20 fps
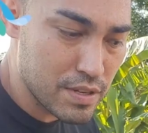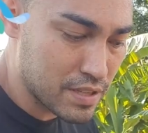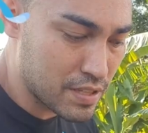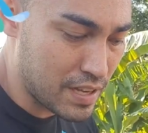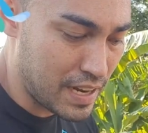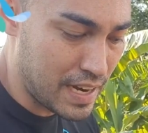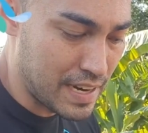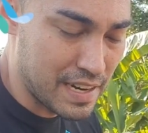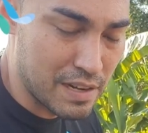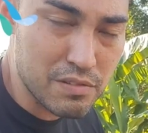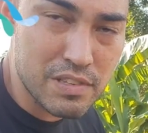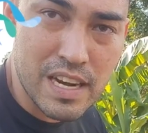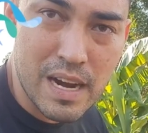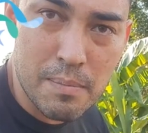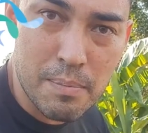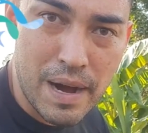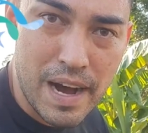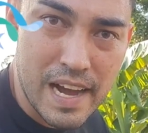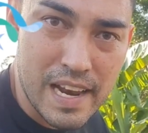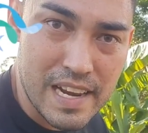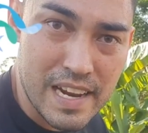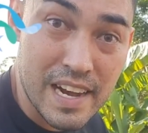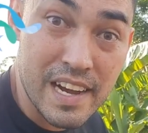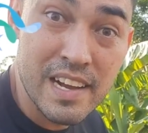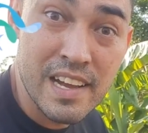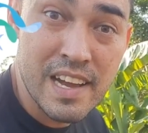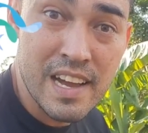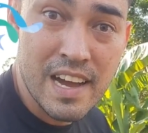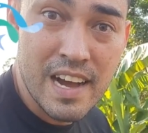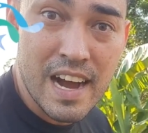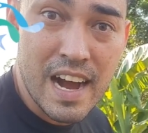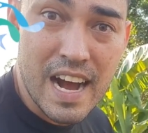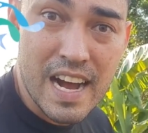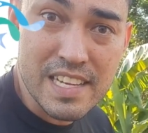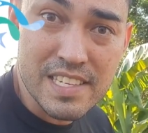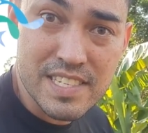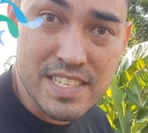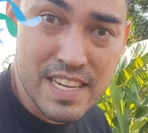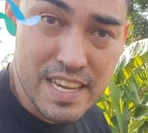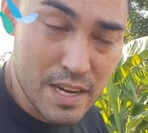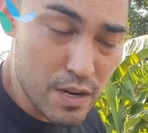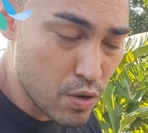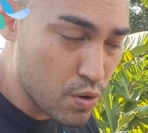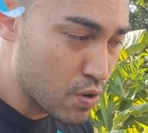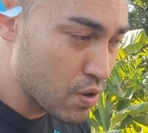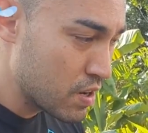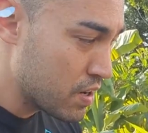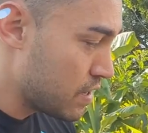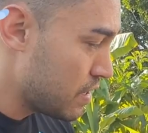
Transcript: Então ela não trabalha a seco.